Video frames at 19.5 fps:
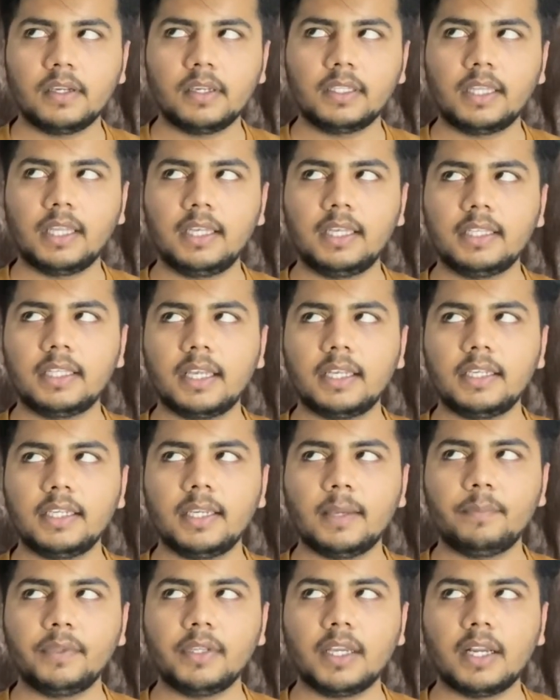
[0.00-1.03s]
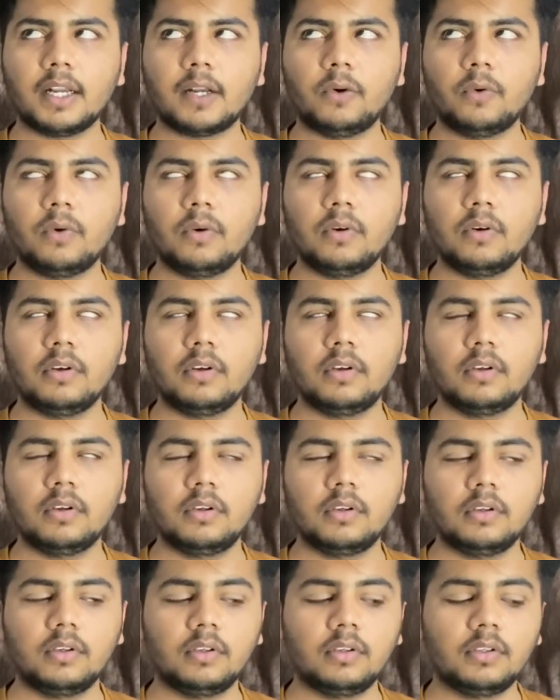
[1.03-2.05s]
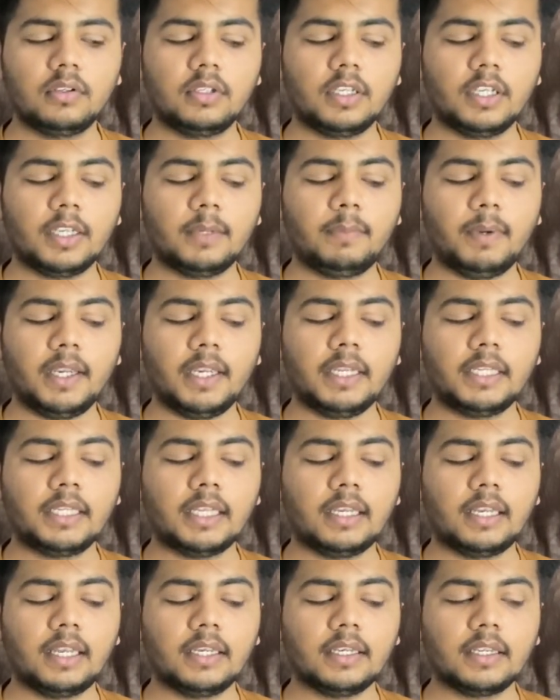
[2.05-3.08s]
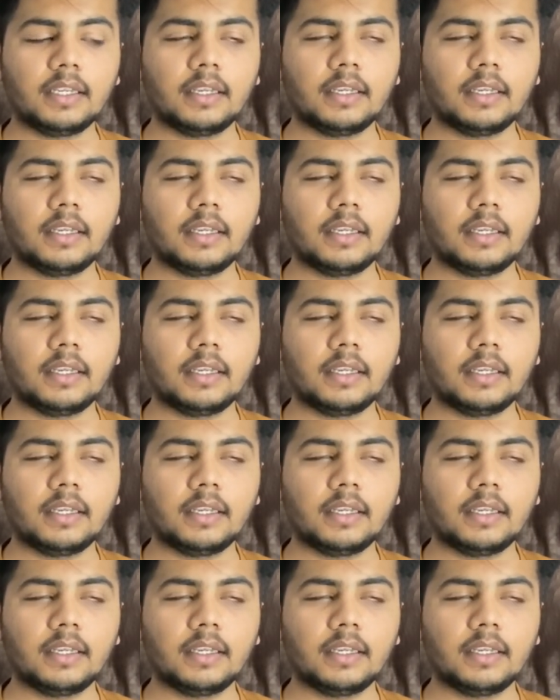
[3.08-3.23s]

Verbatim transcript: इधर ले जानी है अपनी आँखों को एक बार इधर लानी